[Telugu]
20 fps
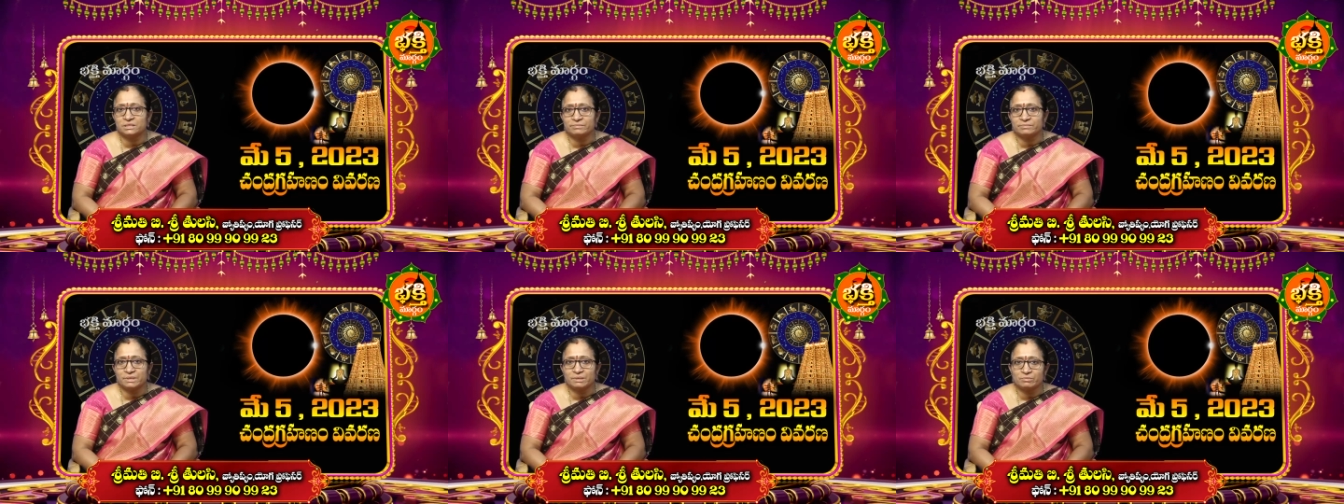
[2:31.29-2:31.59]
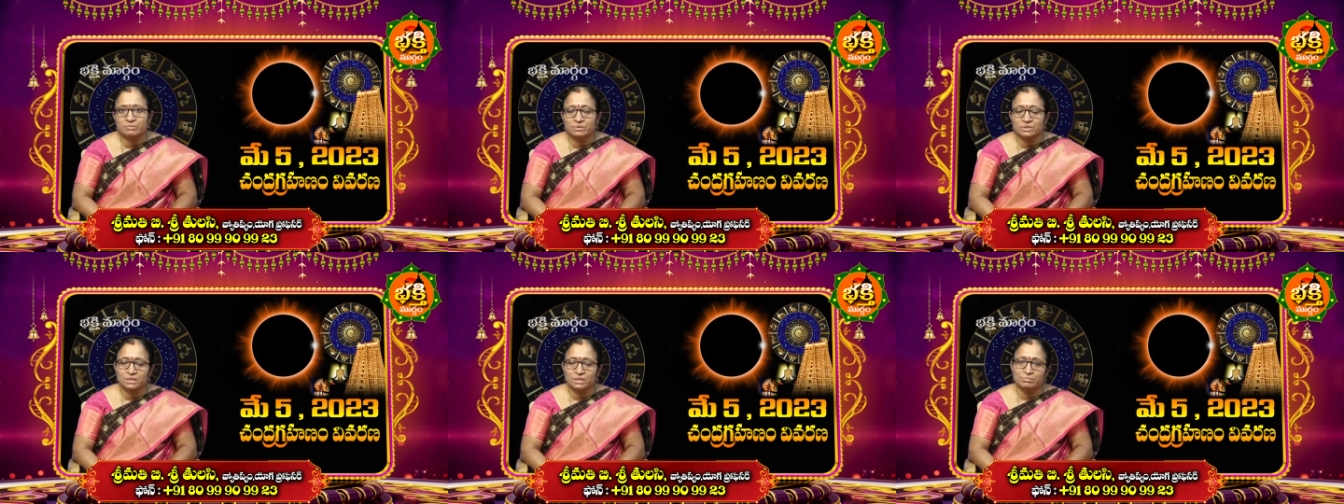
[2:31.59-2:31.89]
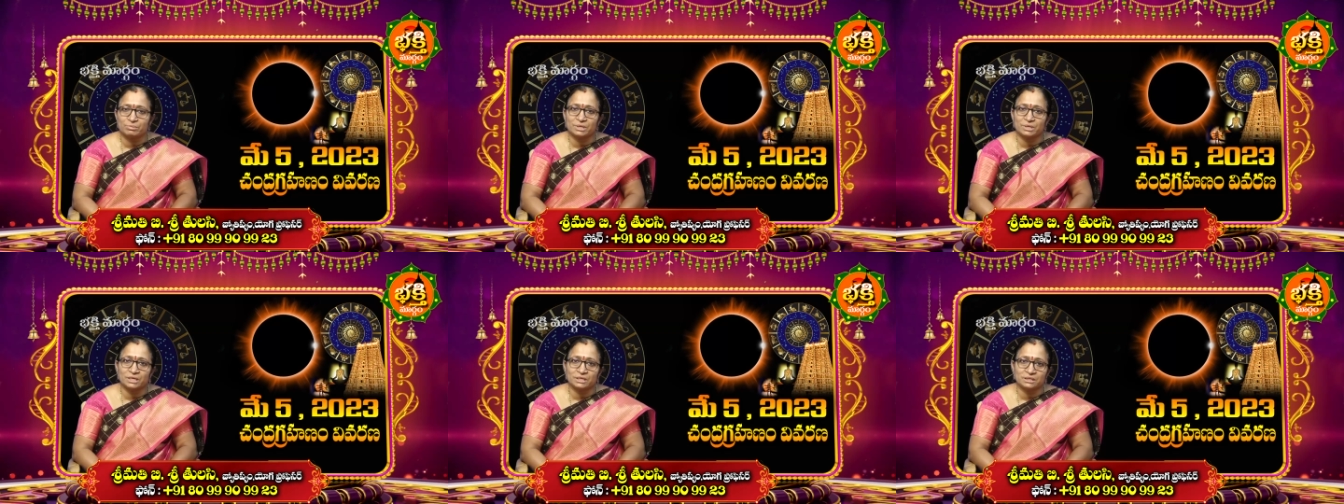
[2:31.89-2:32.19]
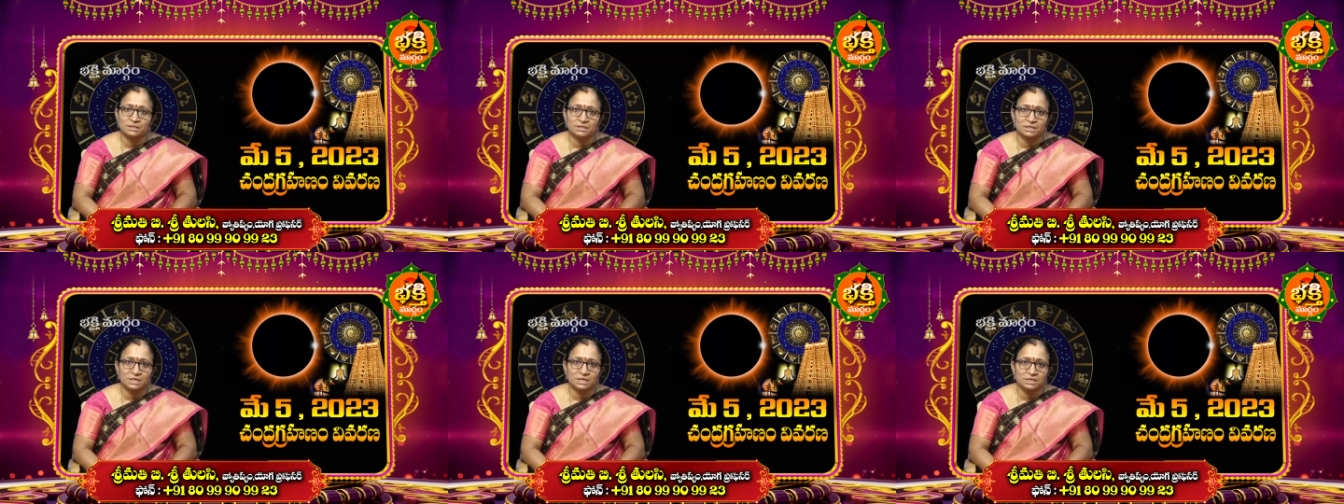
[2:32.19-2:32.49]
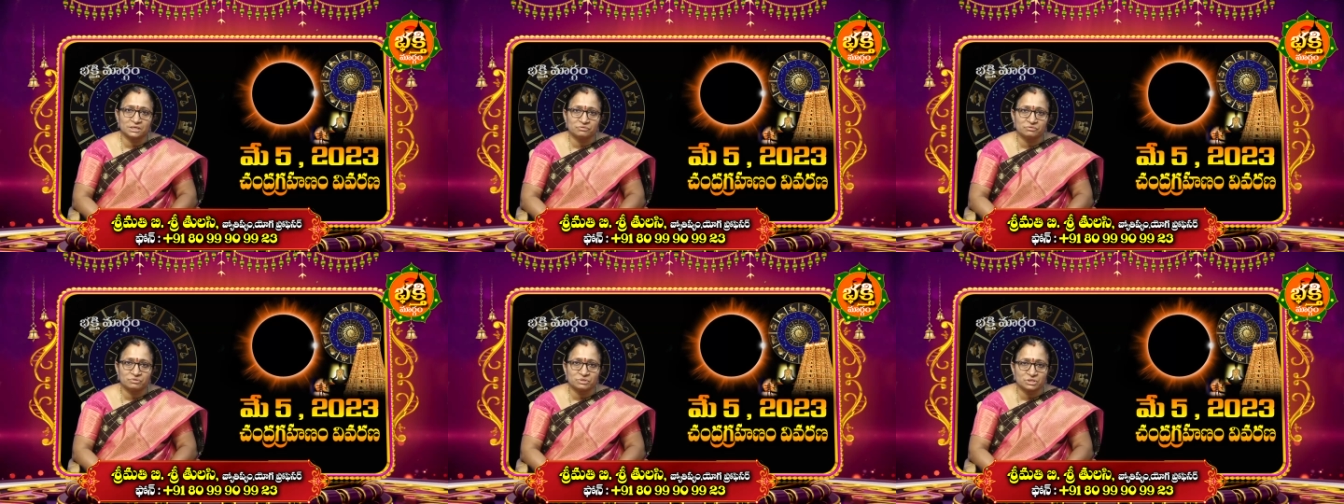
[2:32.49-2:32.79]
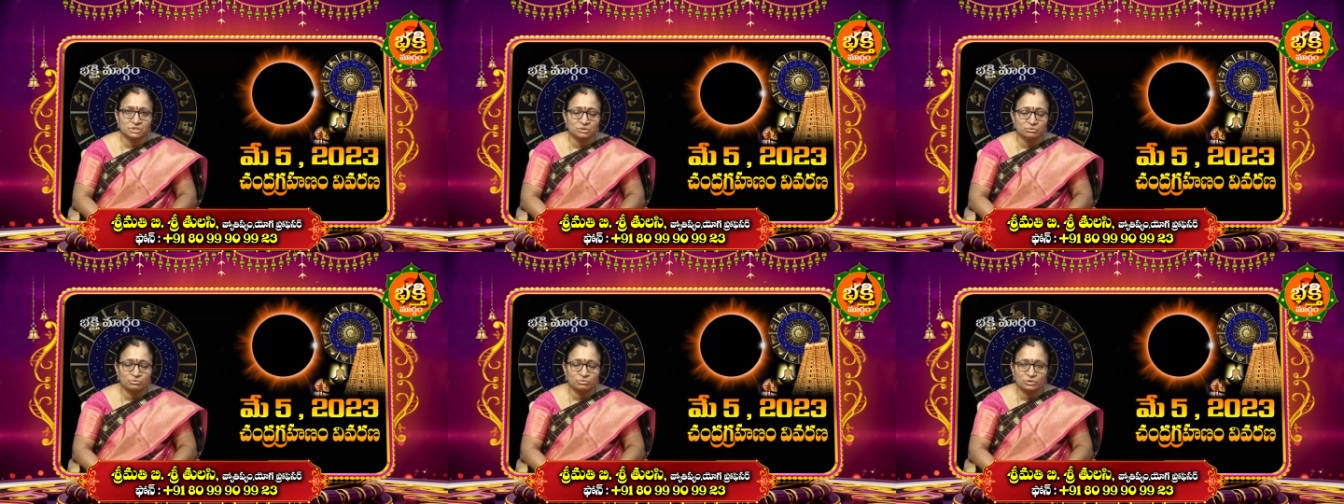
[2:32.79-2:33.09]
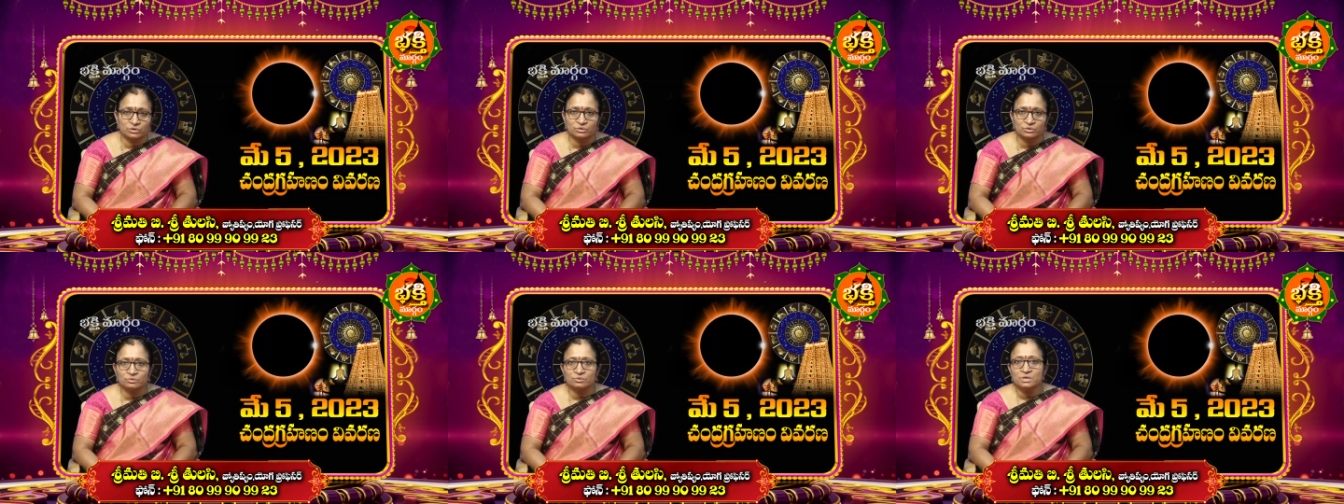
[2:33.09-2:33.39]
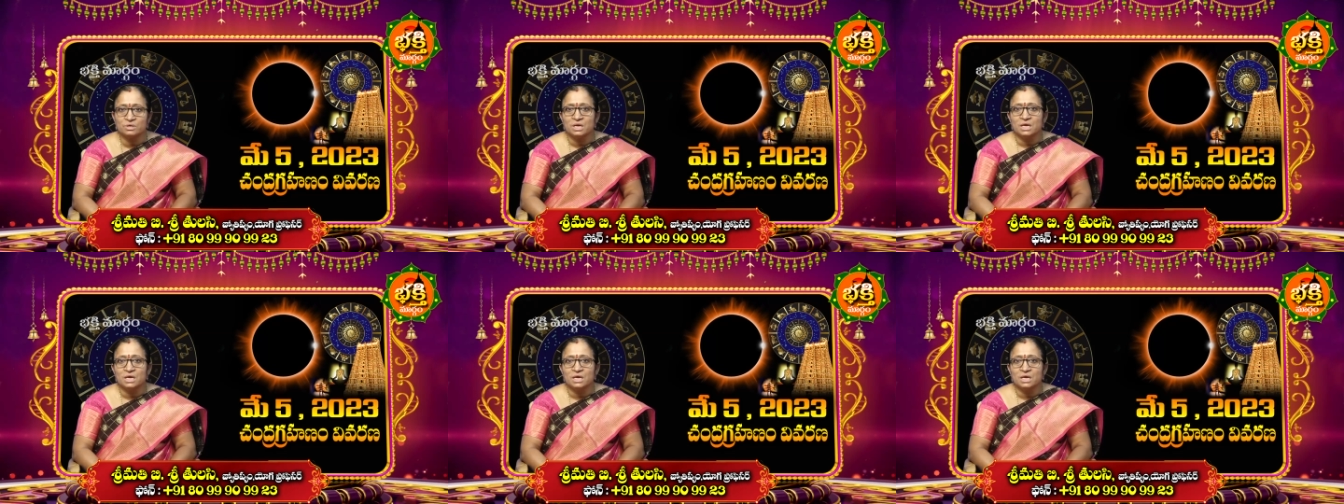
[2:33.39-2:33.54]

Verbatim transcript: సమయంలో దీపారాధన లాంటివి చేయకూడదు